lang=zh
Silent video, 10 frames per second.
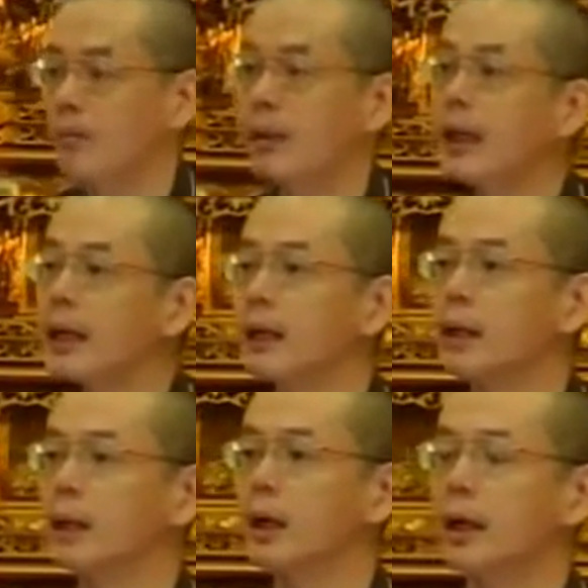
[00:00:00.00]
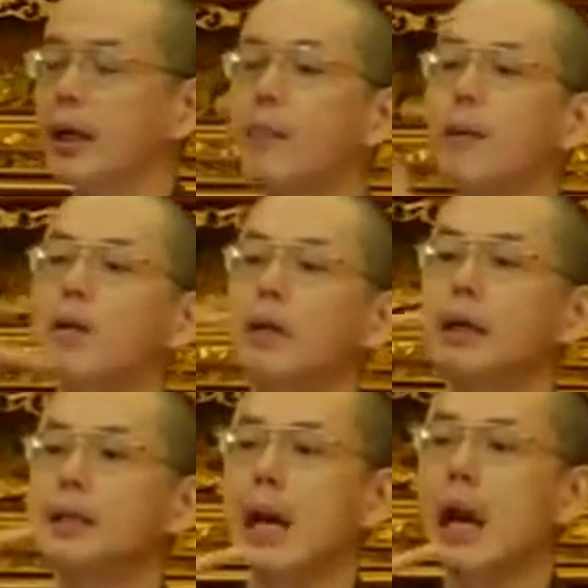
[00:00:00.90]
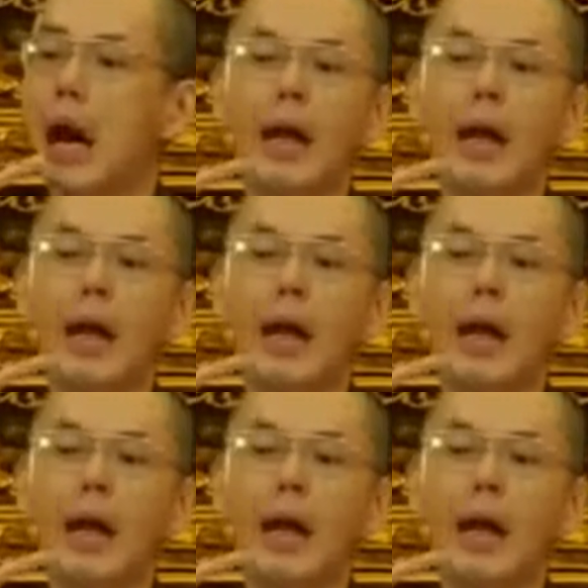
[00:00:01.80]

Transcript: 明天可能呢，一个朋友跟你讲，